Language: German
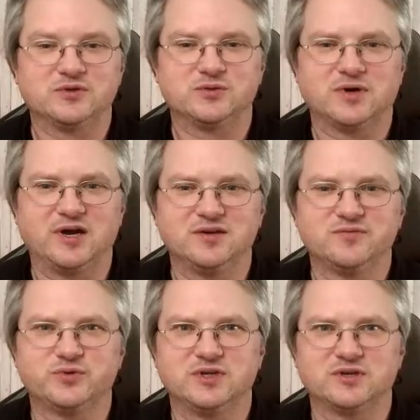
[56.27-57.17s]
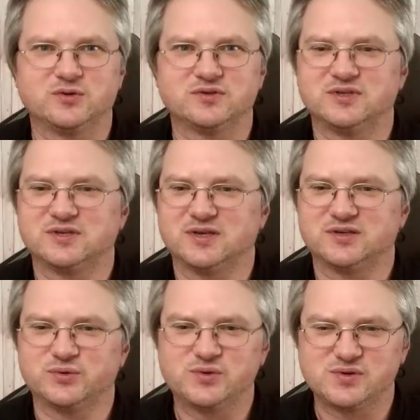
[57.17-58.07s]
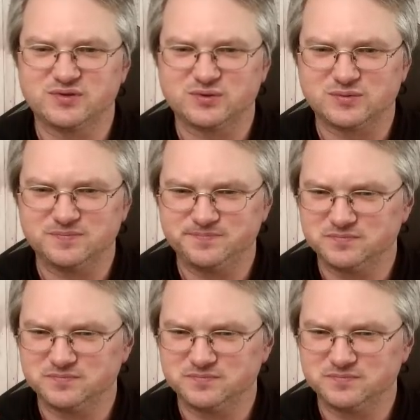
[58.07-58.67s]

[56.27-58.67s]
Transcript: so rein von der Konzentration und so,